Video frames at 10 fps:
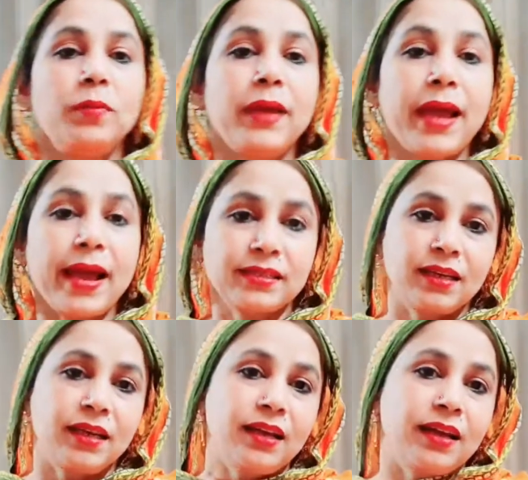भी ऐसा
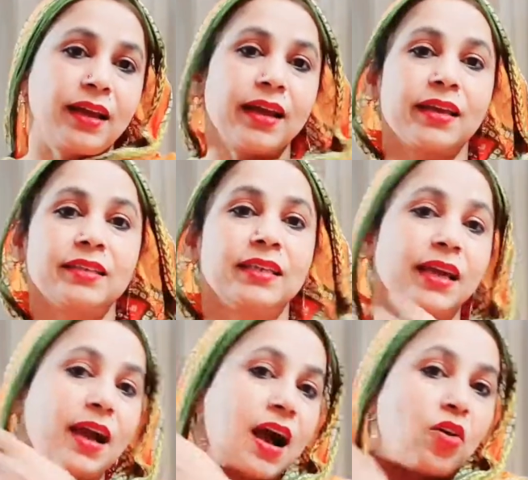नहीं लग रहा है कि ये
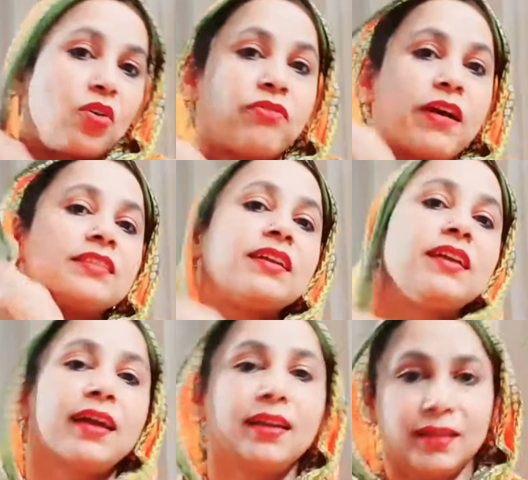आउट फैशन है